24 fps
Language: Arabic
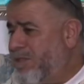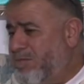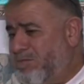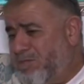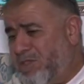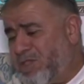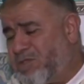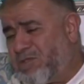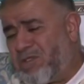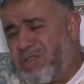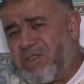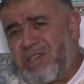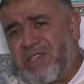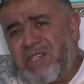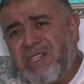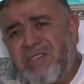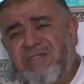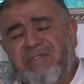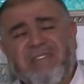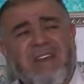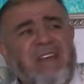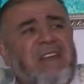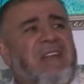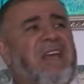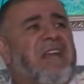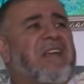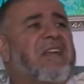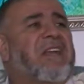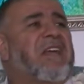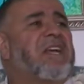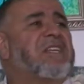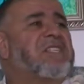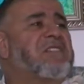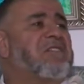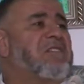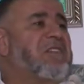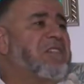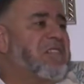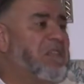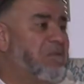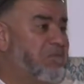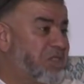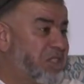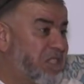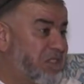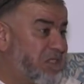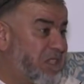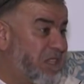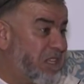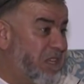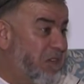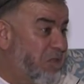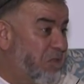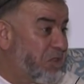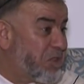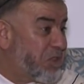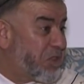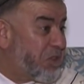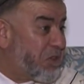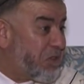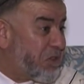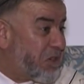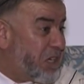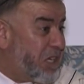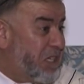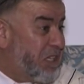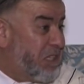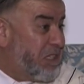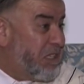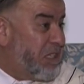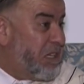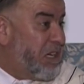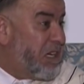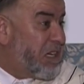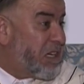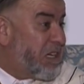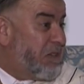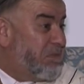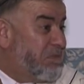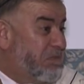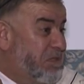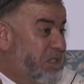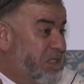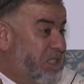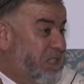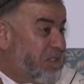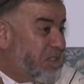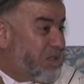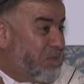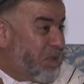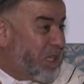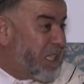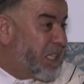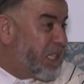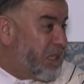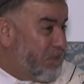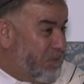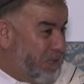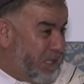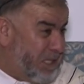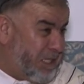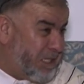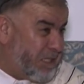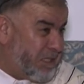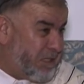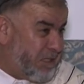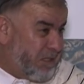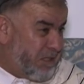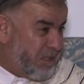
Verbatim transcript: بضر فلا كاشف يمسسك والضر راه بزاف تمكن منك